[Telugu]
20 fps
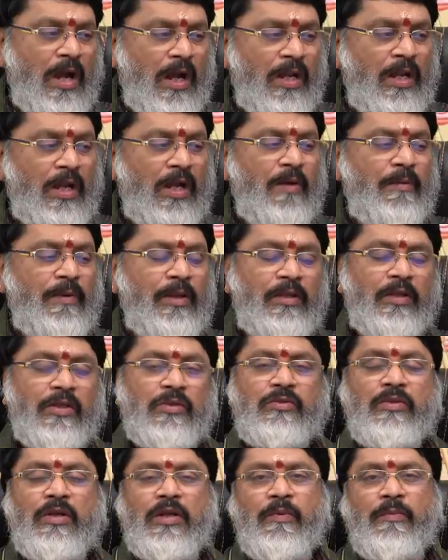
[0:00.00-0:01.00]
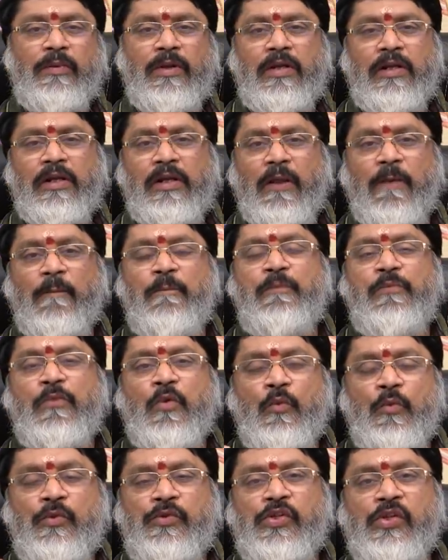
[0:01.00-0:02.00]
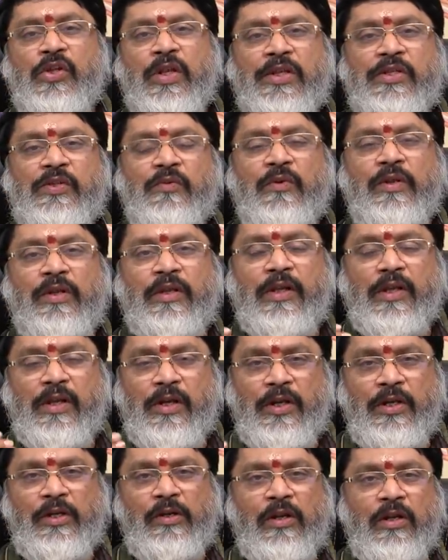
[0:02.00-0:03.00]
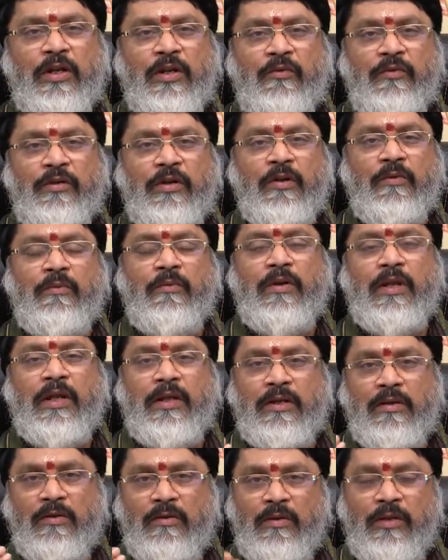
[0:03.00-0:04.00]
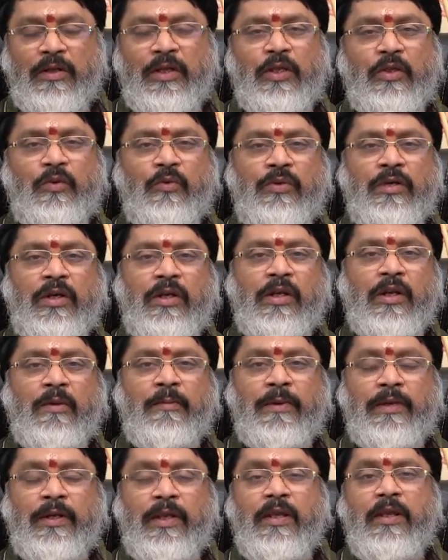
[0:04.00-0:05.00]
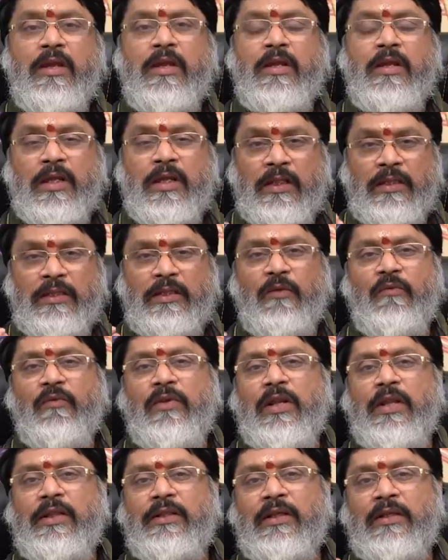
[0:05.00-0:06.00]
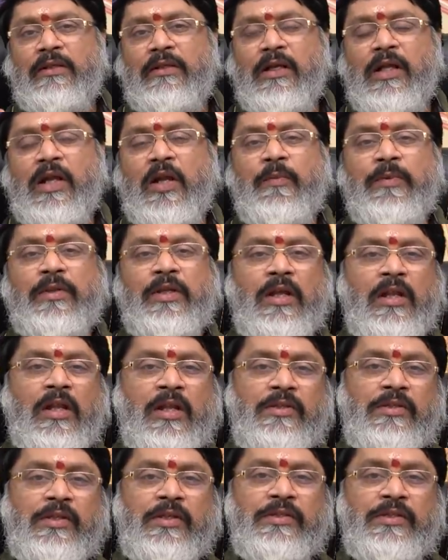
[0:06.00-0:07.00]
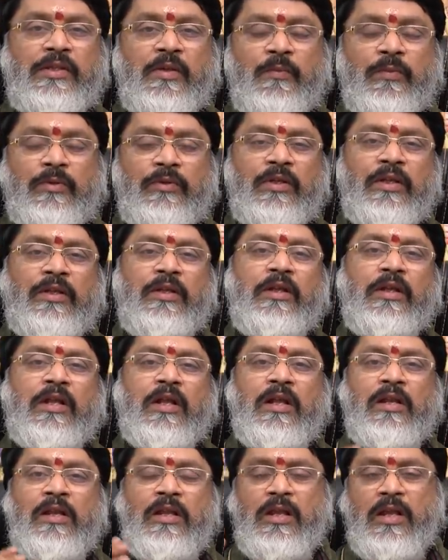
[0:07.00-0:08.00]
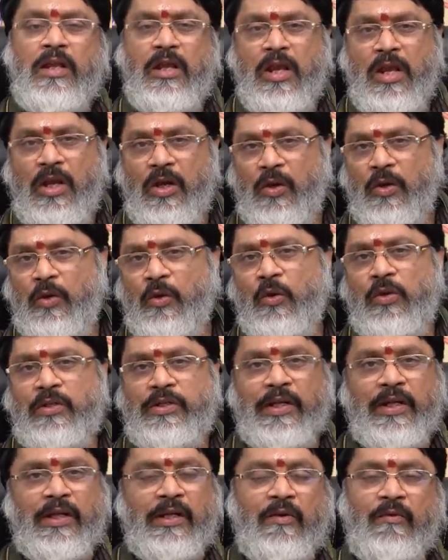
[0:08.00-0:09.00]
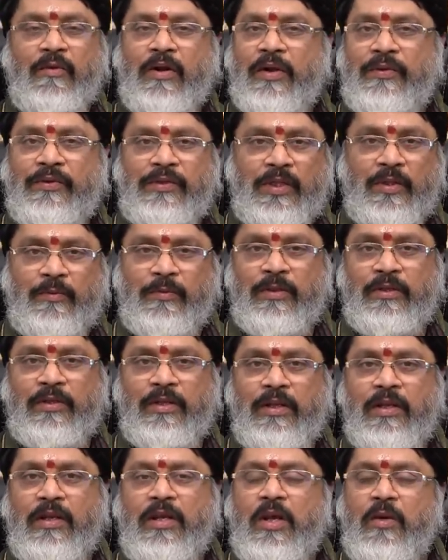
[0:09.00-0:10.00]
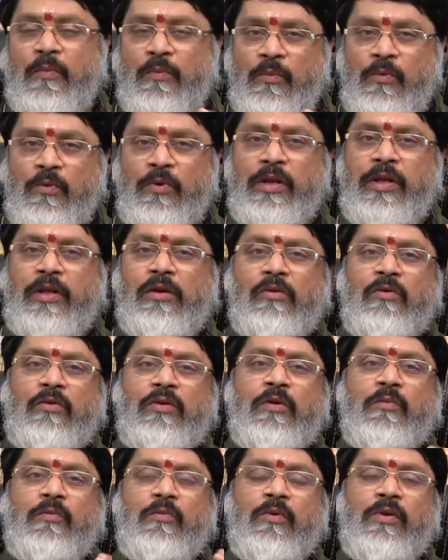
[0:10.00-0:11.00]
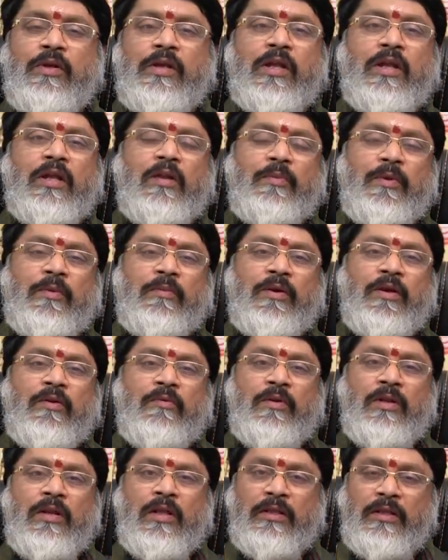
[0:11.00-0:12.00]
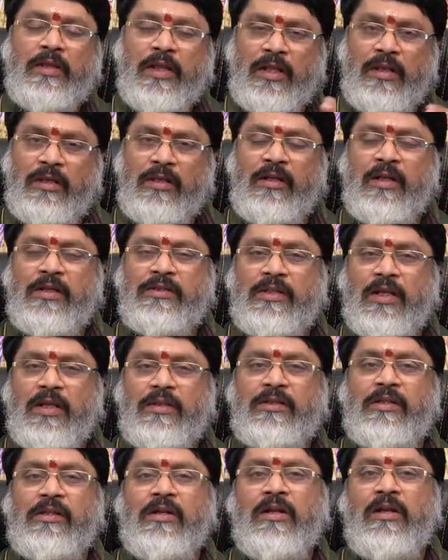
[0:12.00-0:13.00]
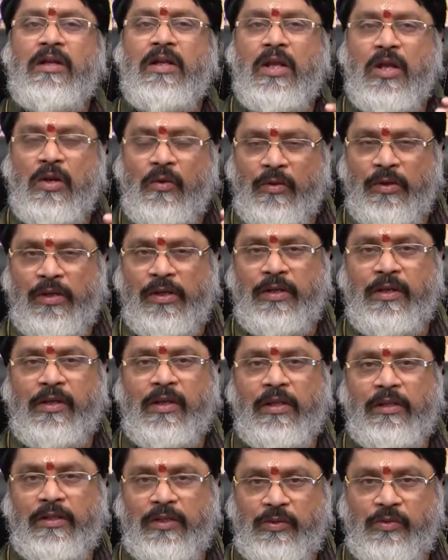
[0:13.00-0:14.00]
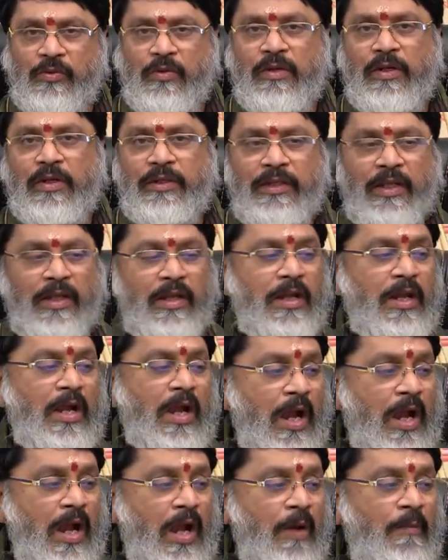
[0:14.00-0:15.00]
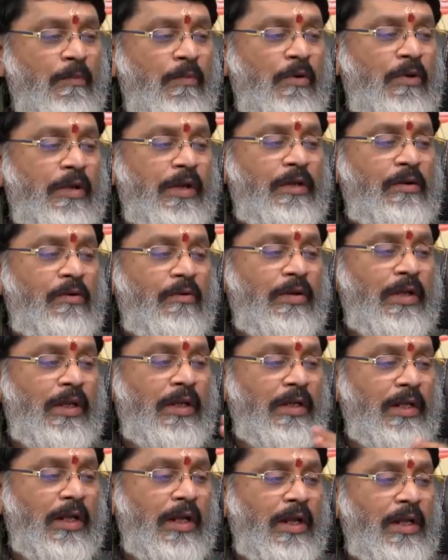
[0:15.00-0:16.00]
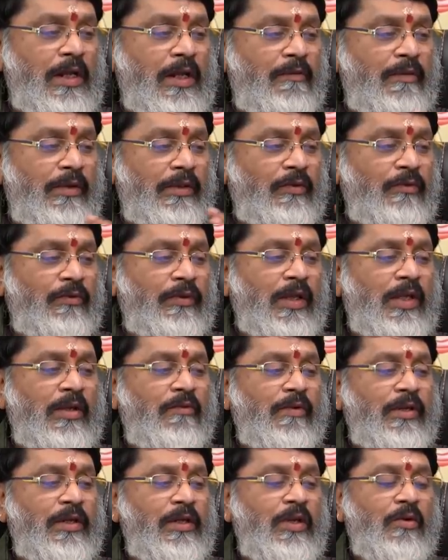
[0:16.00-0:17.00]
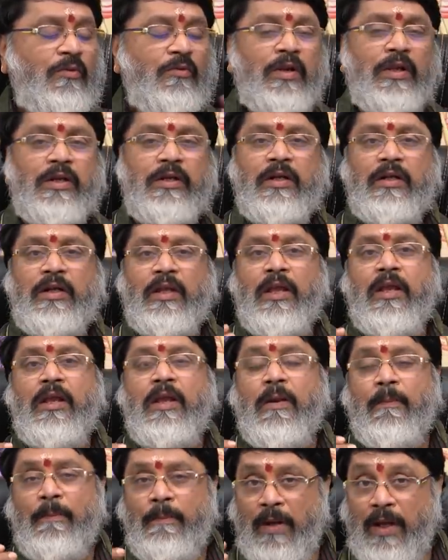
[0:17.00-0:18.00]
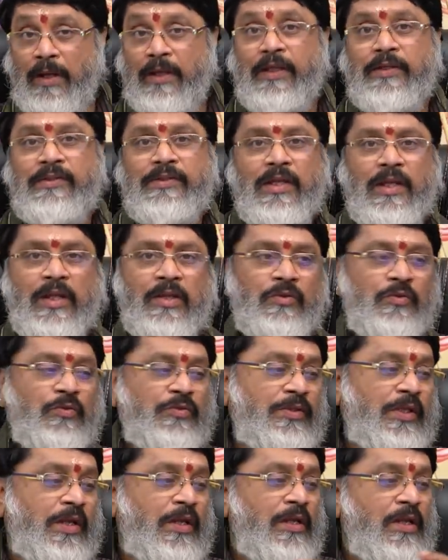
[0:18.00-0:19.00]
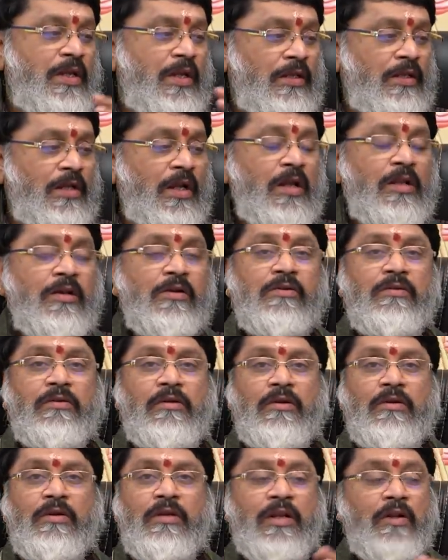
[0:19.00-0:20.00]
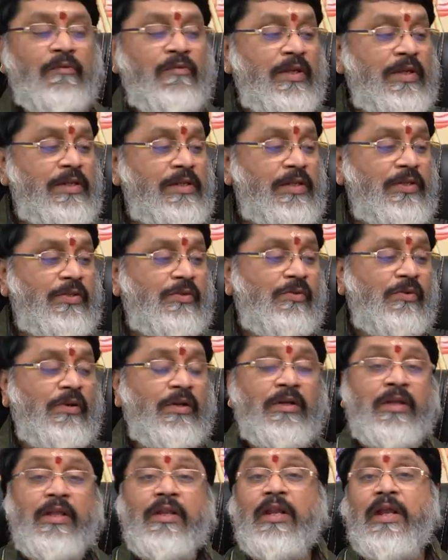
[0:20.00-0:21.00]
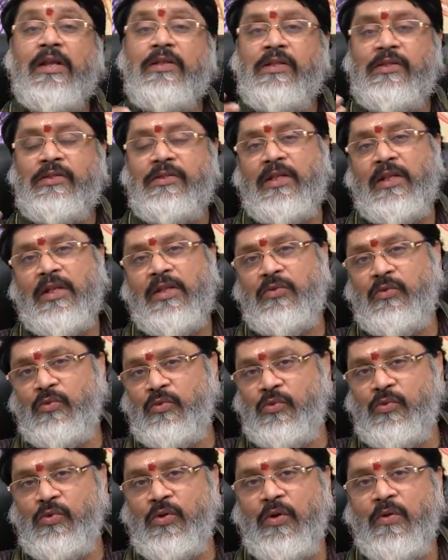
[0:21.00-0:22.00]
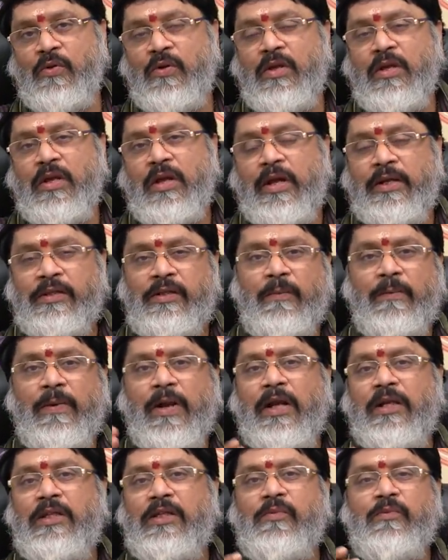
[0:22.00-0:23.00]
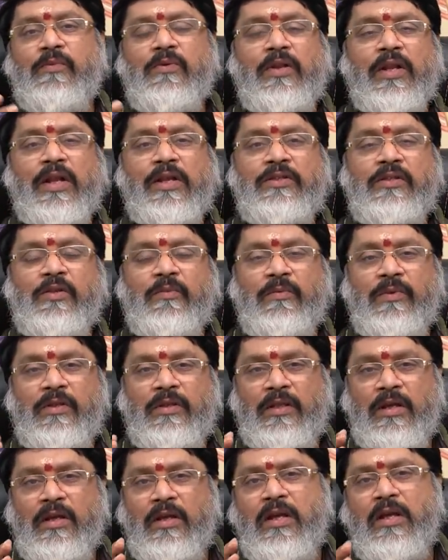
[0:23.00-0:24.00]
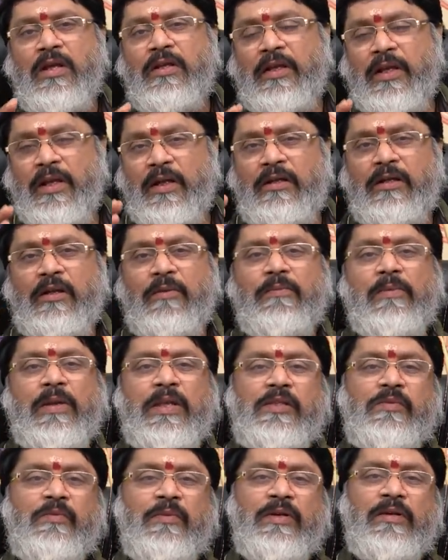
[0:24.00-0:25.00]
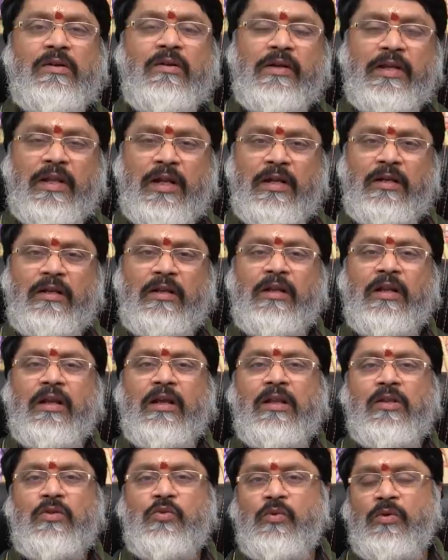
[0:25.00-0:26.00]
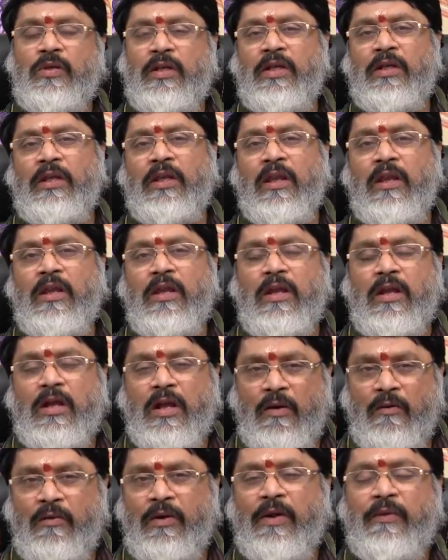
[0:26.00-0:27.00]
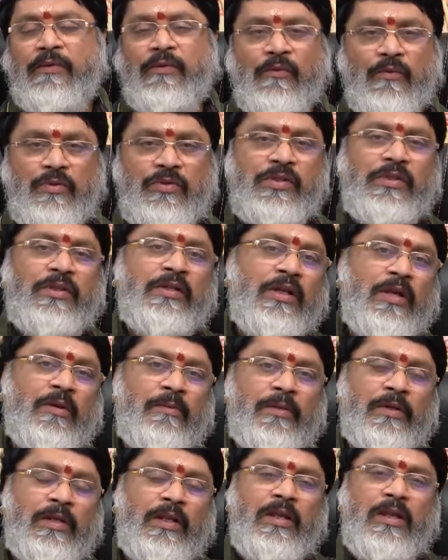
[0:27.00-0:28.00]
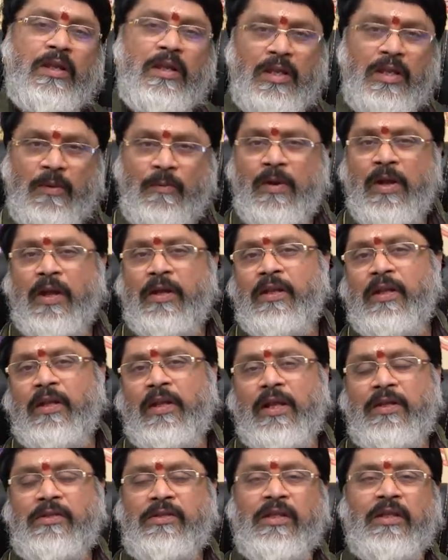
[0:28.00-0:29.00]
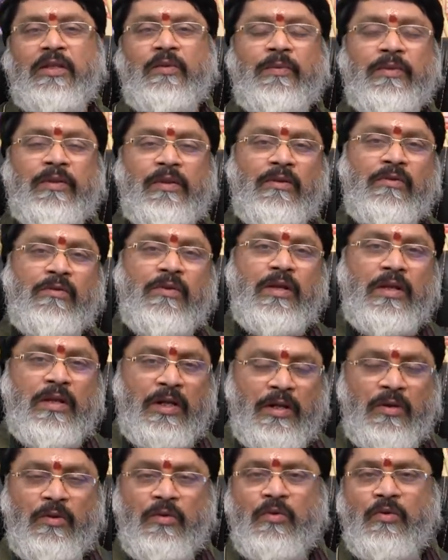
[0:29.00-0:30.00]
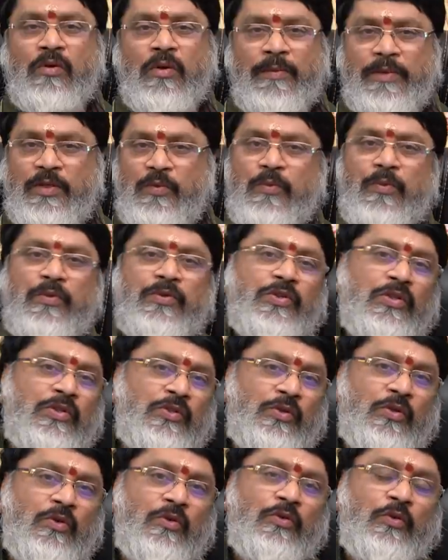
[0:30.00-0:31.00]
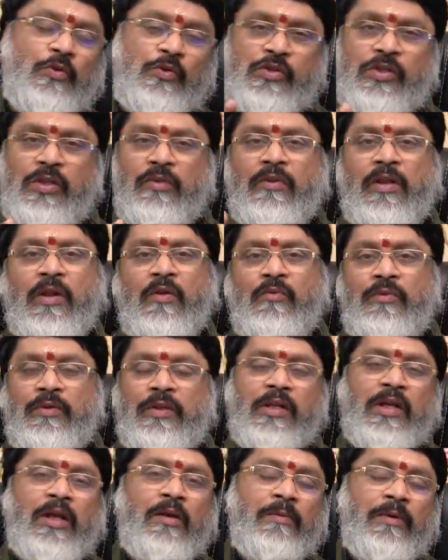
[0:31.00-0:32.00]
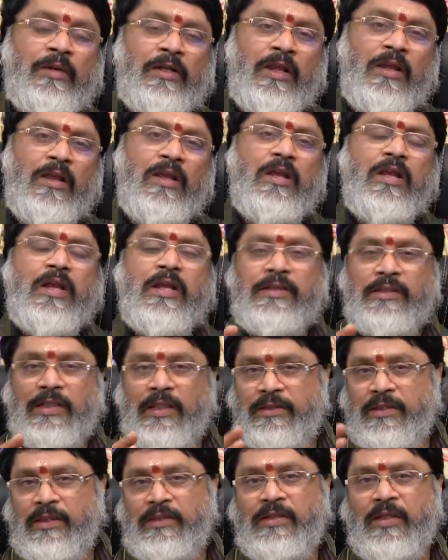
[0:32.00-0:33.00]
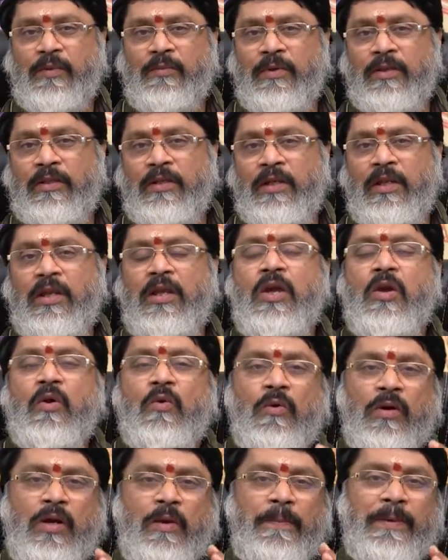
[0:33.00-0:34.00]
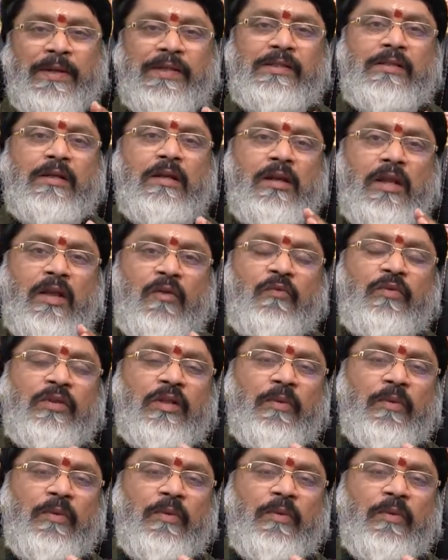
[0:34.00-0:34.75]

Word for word: అలాగే మనం తీసుకునేటప్పుడు ఏంటంటే వృషిక రాశి వారికి ఏడేంట్లో అలా ఉండడం లగ్నంలో కేతు ఉన్నాడు కాబట్టి ఎంత వీలైతే అంత గణపతి ఆరాధన చేస్తే మొత్తం అన్ని గ్రహాలని కంట్రోల్ చేయడానికి అవకాశం కనబడుతుంది మూడో ఇంట్లో ఉన్న మూడు గ్రహాల ప్రభావం వల్ల దైనికంగా సాహసంగా కొన్ని నిర్ణయాలు తీసుకోగలిగితే ఆ మూడో ఇంట్లో ఉన్న ఈ గ్రహాలు ఏవైతే ఉన్నాయో ఇవన్నీ కూడా ఏంటంటే భాగ్యస్థానం చూస్తాయి నాలుగో ఇంట్లో ఉన్న రవి ఏం చేస్తున్నాడు అంటే రాజ్యస్థానం చూస్తున్నాడు అంటే భాగ్యము రాజ్యం మీద కరెక్ట్ ప్లేస్మెంట్లో కరెక్ట్ గ్రహాలు చూడడానికి అవకాశం వచ్చింది కాబట్టి భాగ్య రాజ్యాధిపతులు రెండూను కూడా మంచి పొజిషన్స్లో దృష్టి ద్వారా ఉంది కాబట్టి సక్సెస్ కనబడుతుంది ఒక పర్సనల్ లైఫ్